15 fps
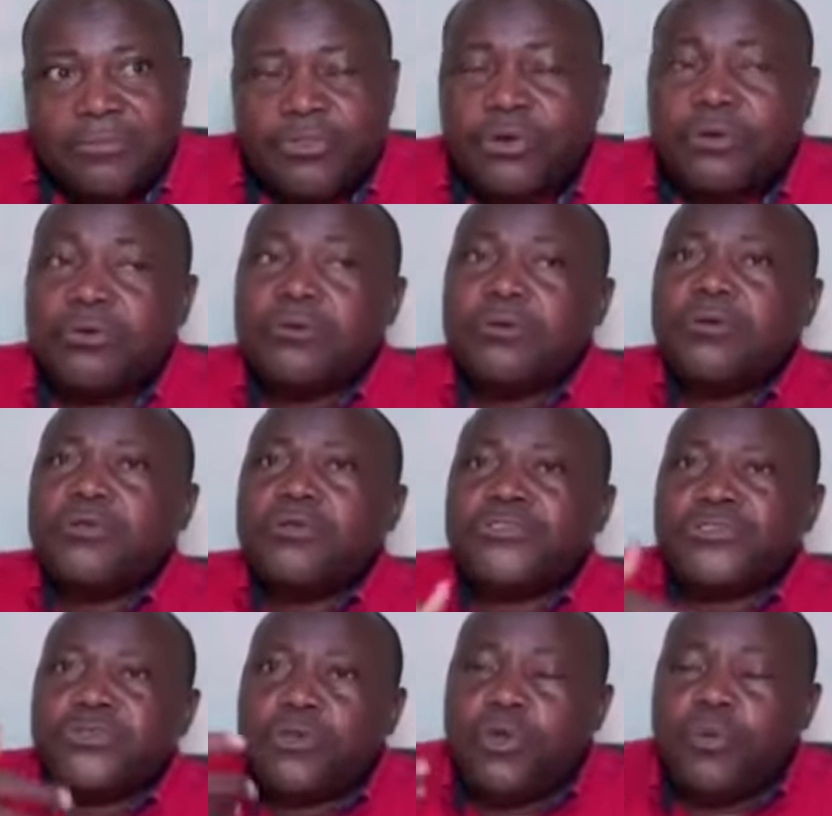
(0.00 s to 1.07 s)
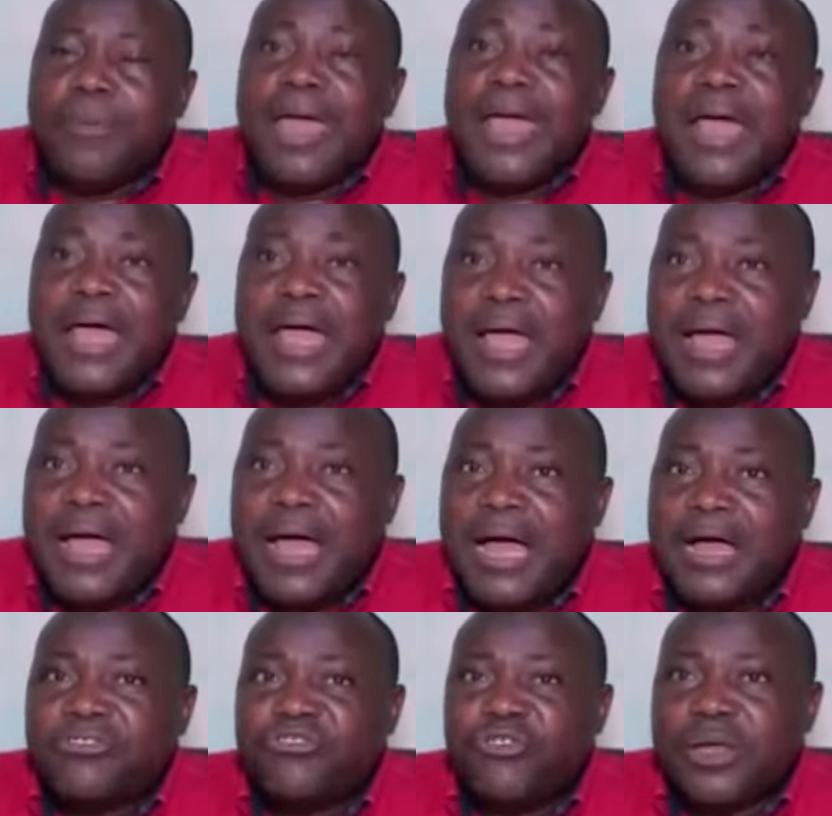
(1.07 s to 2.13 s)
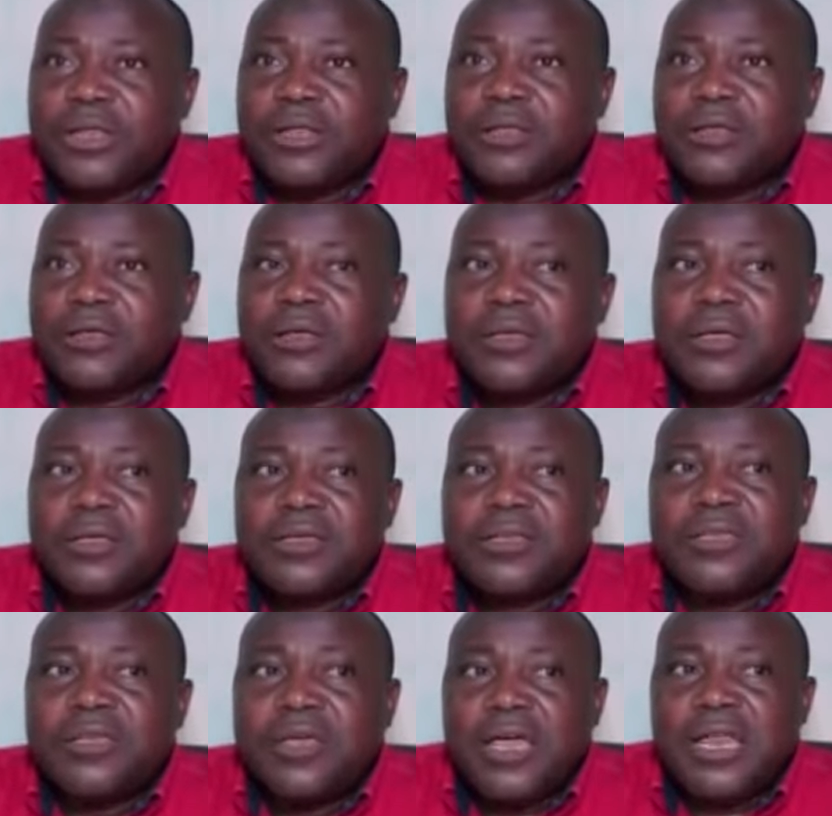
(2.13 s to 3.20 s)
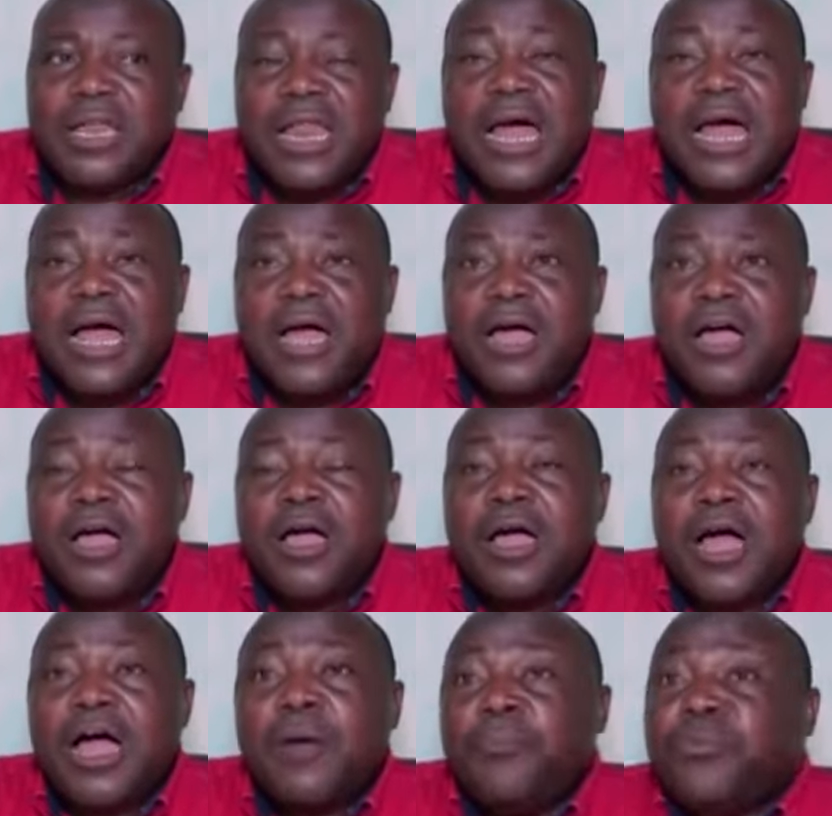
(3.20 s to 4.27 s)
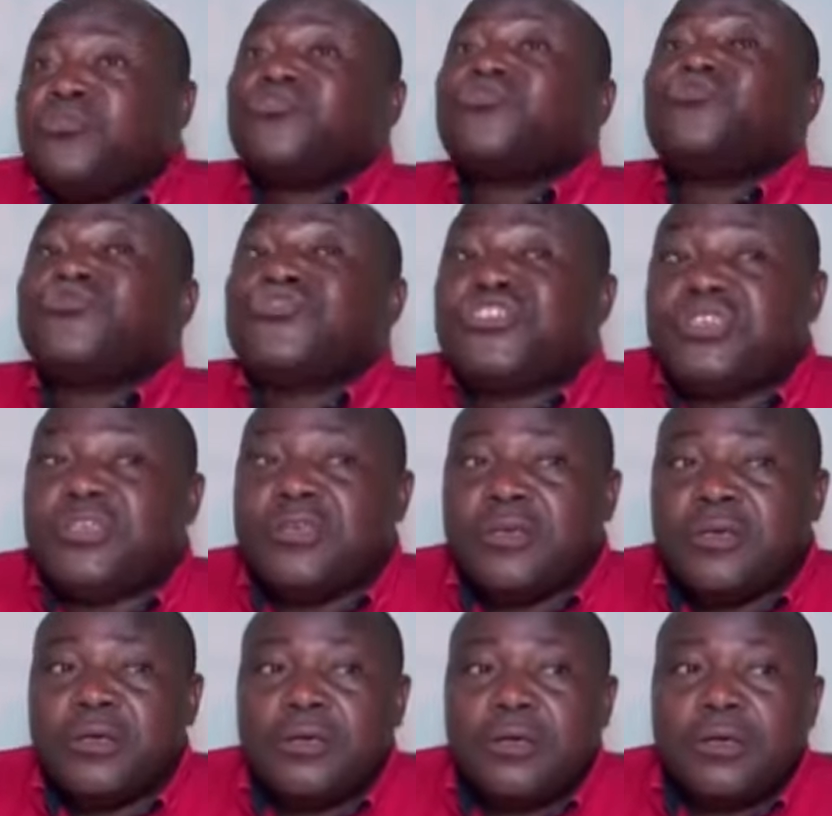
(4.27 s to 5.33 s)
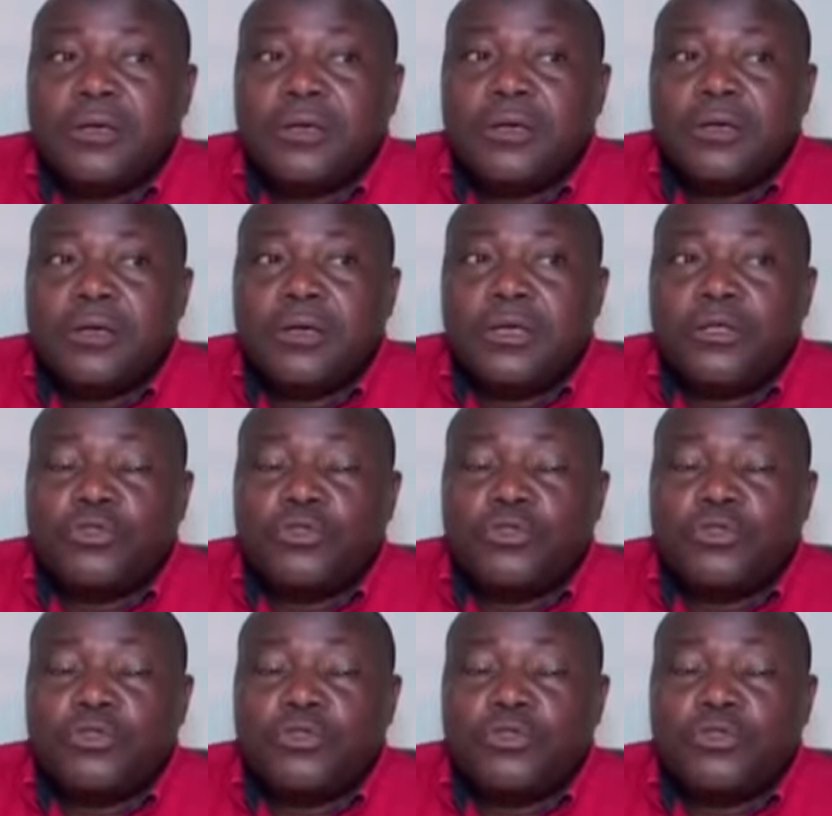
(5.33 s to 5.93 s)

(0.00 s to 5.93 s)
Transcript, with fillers: Donc, le maire actuel qui est là a pour souci et